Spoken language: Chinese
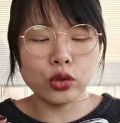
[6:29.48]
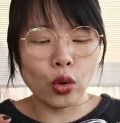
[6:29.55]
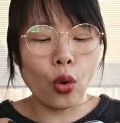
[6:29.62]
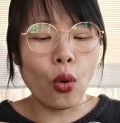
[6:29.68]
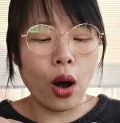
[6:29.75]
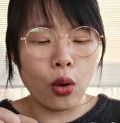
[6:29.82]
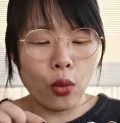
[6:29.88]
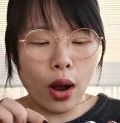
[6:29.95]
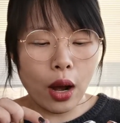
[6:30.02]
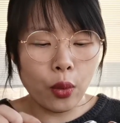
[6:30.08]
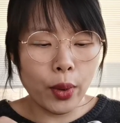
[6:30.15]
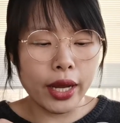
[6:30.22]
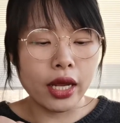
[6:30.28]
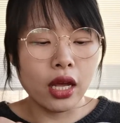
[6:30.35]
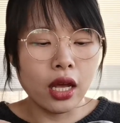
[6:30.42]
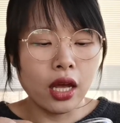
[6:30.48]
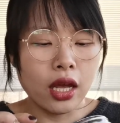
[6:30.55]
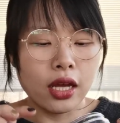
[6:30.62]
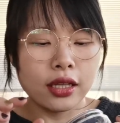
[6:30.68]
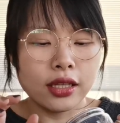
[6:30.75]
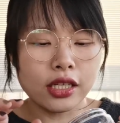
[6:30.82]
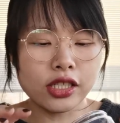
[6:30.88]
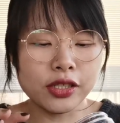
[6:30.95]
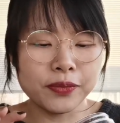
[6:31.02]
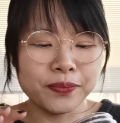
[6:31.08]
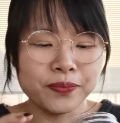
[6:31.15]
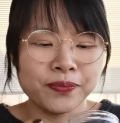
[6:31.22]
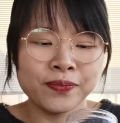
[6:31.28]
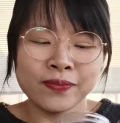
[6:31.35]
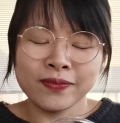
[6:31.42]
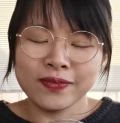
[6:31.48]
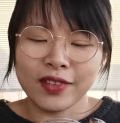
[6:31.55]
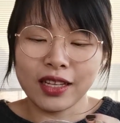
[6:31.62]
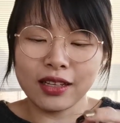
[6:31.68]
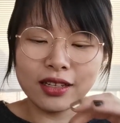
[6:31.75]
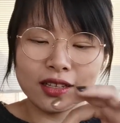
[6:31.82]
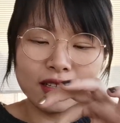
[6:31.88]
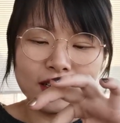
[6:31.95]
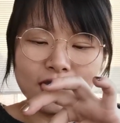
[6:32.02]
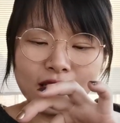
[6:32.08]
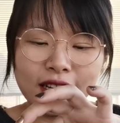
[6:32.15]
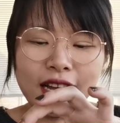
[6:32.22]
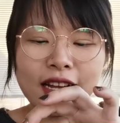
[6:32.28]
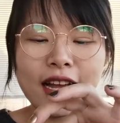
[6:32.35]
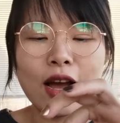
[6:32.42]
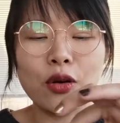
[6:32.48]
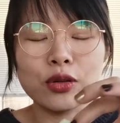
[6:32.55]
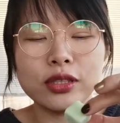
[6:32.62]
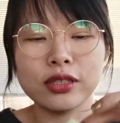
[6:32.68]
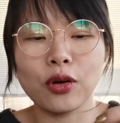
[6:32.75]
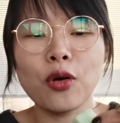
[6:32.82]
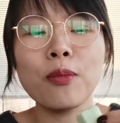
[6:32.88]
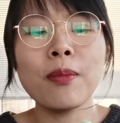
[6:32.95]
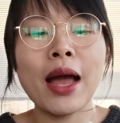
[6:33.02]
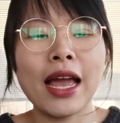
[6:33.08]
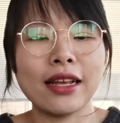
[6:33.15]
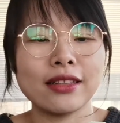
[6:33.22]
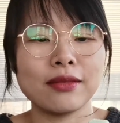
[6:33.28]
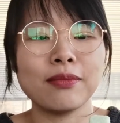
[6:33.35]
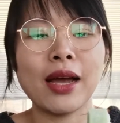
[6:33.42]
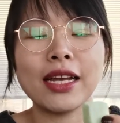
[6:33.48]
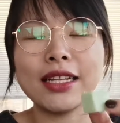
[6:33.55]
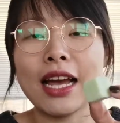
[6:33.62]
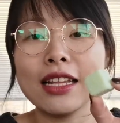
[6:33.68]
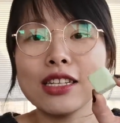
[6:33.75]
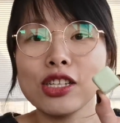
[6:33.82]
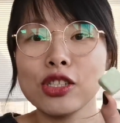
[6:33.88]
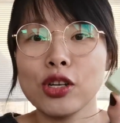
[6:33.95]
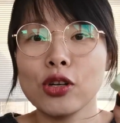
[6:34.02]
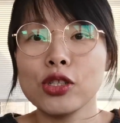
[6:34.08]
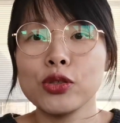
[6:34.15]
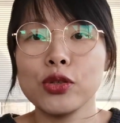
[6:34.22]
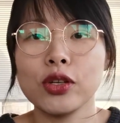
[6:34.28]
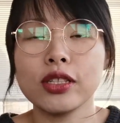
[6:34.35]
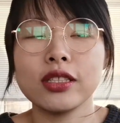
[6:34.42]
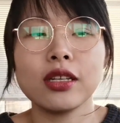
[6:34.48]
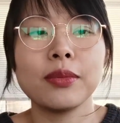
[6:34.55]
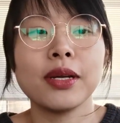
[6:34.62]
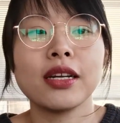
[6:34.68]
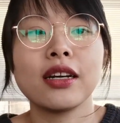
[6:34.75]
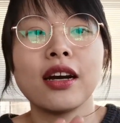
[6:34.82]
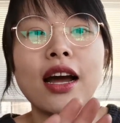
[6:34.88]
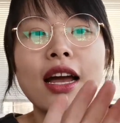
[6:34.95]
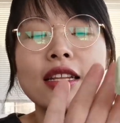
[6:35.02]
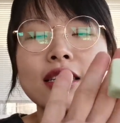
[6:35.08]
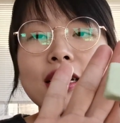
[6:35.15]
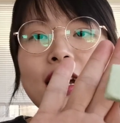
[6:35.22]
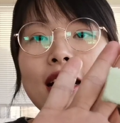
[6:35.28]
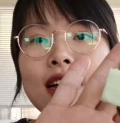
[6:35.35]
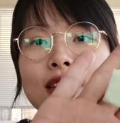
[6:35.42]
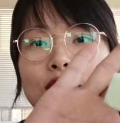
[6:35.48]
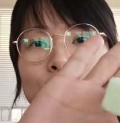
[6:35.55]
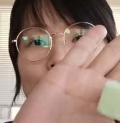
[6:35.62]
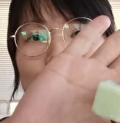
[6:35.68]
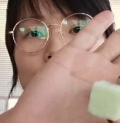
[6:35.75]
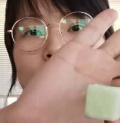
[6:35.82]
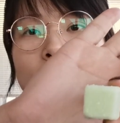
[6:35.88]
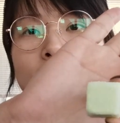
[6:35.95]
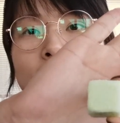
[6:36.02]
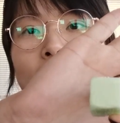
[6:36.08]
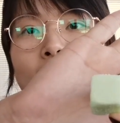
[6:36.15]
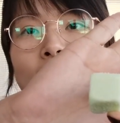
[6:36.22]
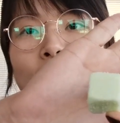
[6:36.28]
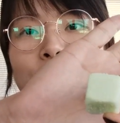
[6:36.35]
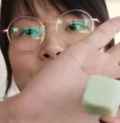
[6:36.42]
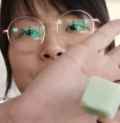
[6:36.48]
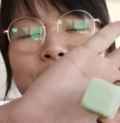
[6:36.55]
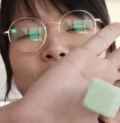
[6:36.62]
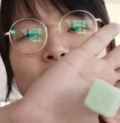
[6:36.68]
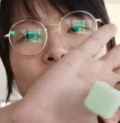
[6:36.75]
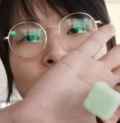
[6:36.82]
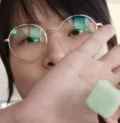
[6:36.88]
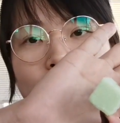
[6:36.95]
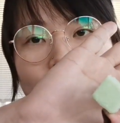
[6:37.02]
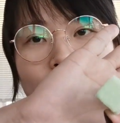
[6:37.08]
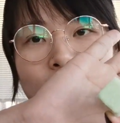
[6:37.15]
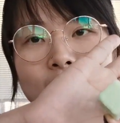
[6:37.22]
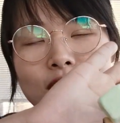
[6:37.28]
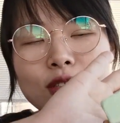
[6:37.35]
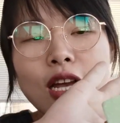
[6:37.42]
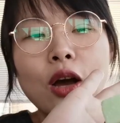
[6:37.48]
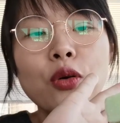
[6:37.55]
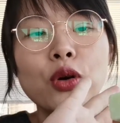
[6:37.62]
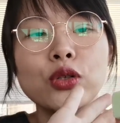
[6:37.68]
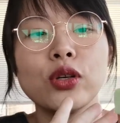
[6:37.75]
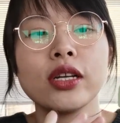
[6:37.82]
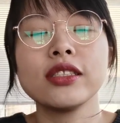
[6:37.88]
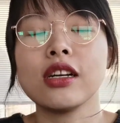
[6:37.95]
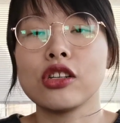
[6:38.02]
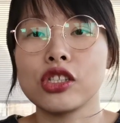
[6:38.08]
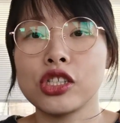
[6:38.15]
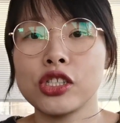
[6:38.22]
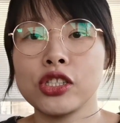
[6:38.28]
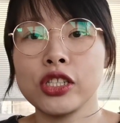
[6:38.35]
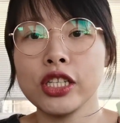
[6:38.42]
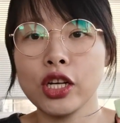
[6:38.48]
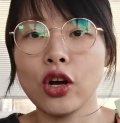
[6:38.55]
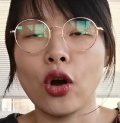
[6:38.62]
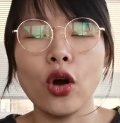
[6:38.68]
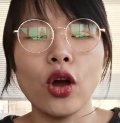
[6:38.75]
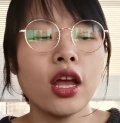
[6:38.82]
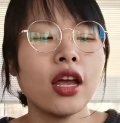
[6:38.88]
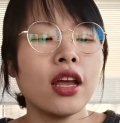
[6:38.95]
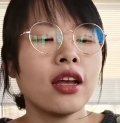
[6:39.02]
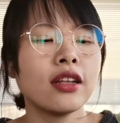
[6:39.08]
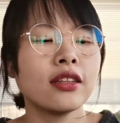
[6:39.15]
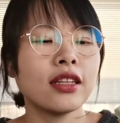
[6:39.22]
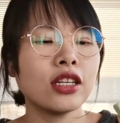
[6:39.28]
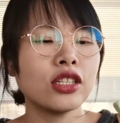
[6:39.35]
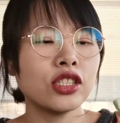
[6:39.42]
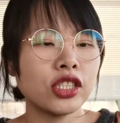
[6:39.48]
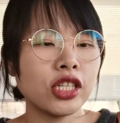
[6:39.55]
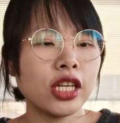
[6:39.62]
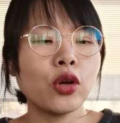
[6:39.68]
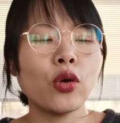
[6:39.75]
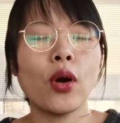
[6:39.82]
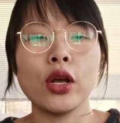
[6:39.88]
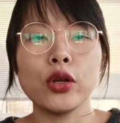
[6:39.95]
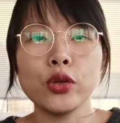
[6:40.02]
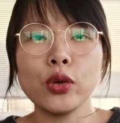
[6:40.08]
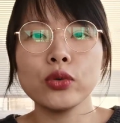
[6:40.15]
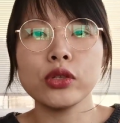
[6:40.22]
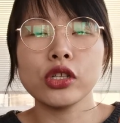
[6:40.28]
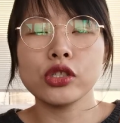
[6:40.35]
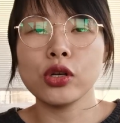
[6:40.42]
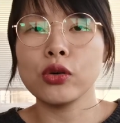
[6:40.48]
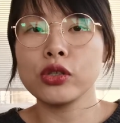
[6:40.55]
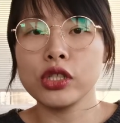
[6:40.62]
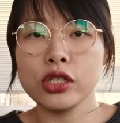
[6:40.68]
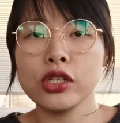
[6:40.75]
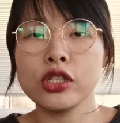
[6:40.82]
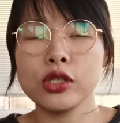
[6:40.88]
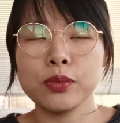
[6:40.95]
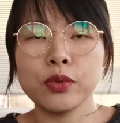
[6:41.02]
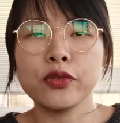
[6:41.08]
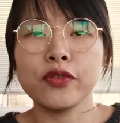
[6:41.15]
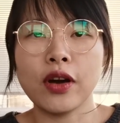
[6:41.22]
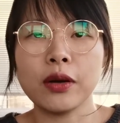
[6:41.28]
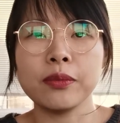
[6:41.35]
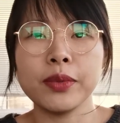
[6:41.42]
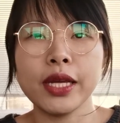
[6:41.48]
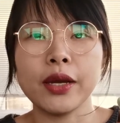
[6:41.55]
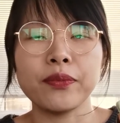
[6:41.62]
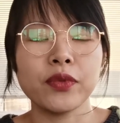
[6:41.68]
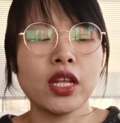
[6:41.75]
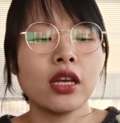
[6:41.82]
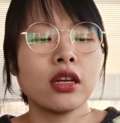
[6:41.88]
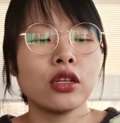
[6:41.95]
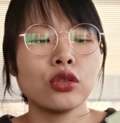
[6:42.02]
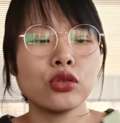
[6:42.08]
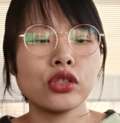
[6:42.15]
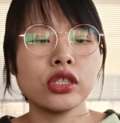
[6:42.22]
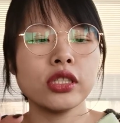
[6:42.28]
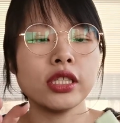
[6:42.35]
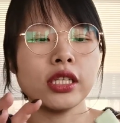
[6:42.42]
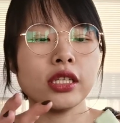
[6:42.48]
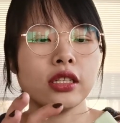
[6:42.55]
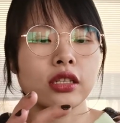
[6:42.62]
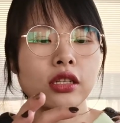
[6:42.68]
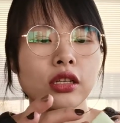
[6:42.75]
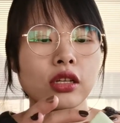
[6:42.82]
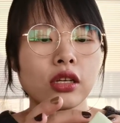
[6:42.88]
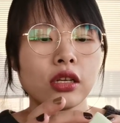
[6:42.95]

那种黄瓜味，但是。嗯，很尴尬。我我买买它的时候是觉得特别可爱，你看，就是像像小糖果，就很想吃一口。但这一款用的时候真的是不方便，就是你